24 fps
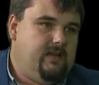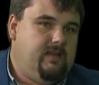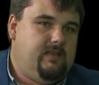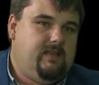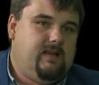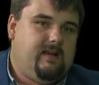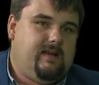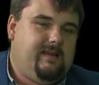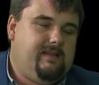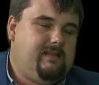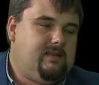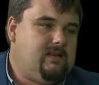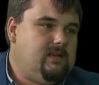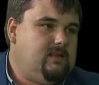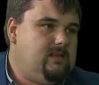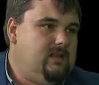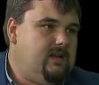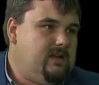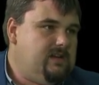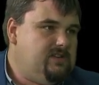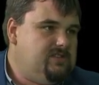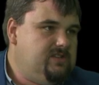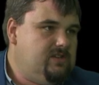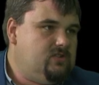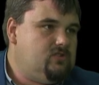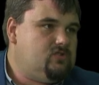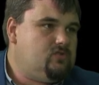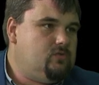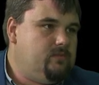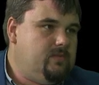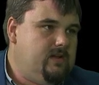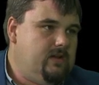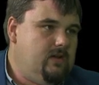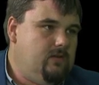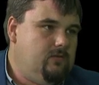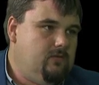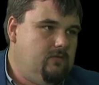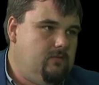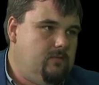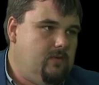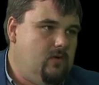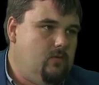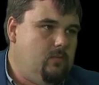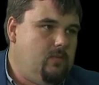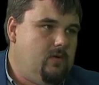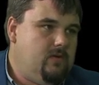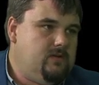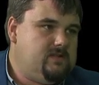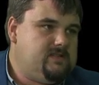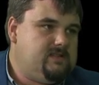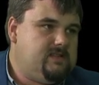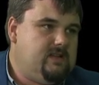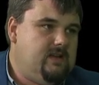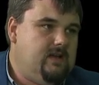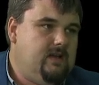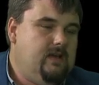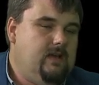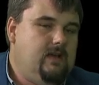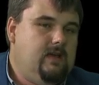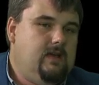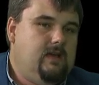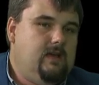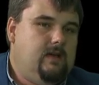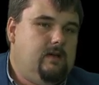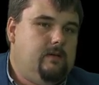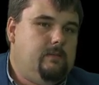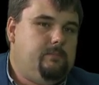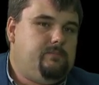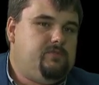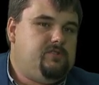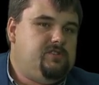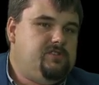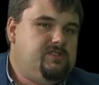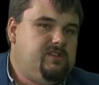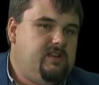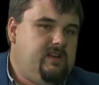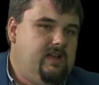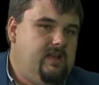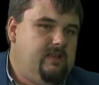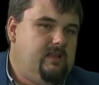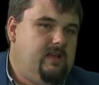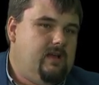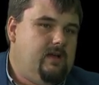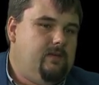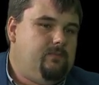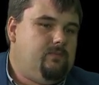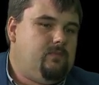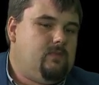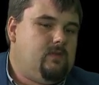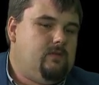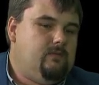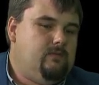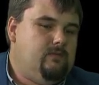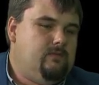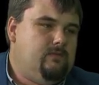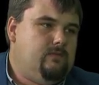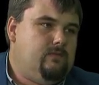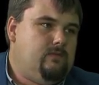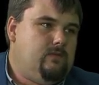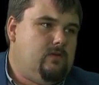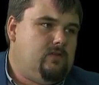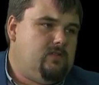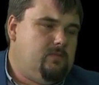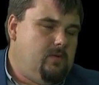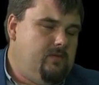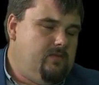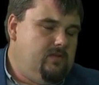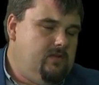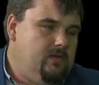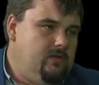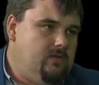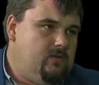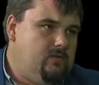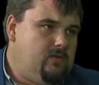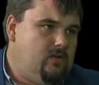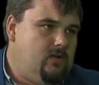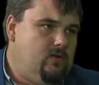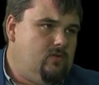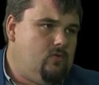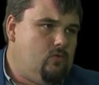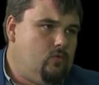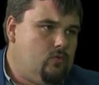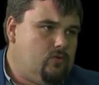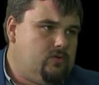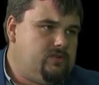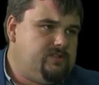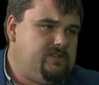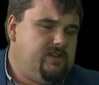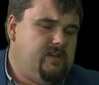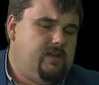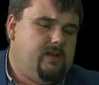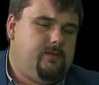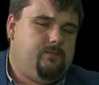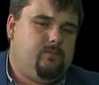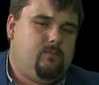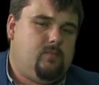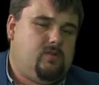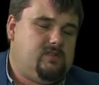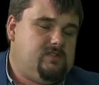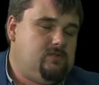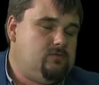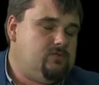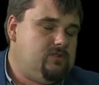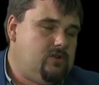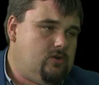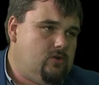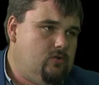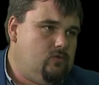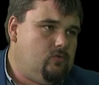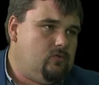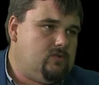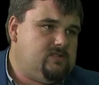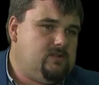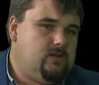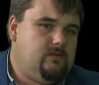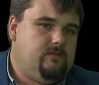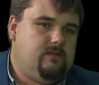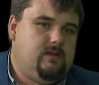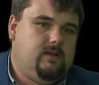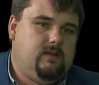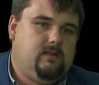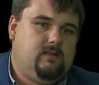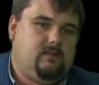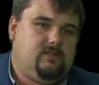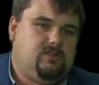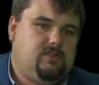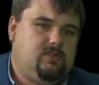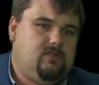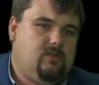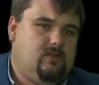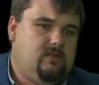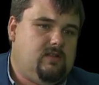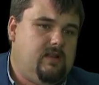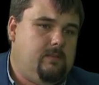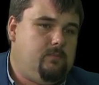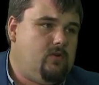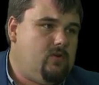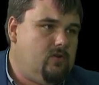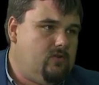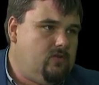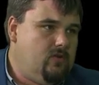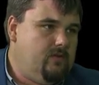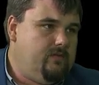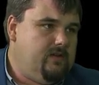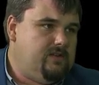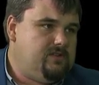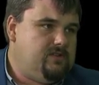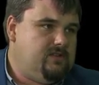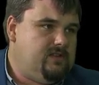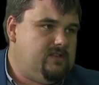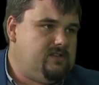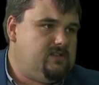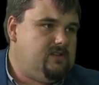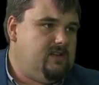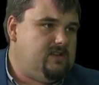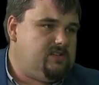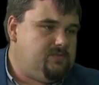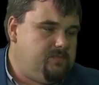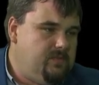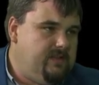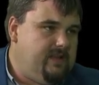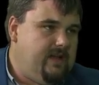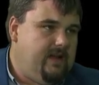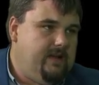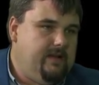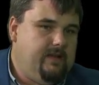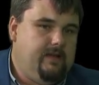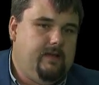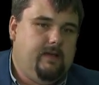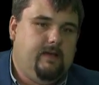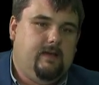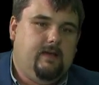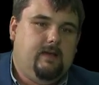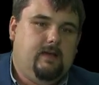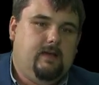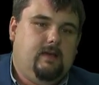Jedna karetka dla każdego subregionu w Małopolsce, e, przydzielana w odpowiednim konkursie, procedurze konkursowej, czy to dla pogotowia, czy też dla szpitali.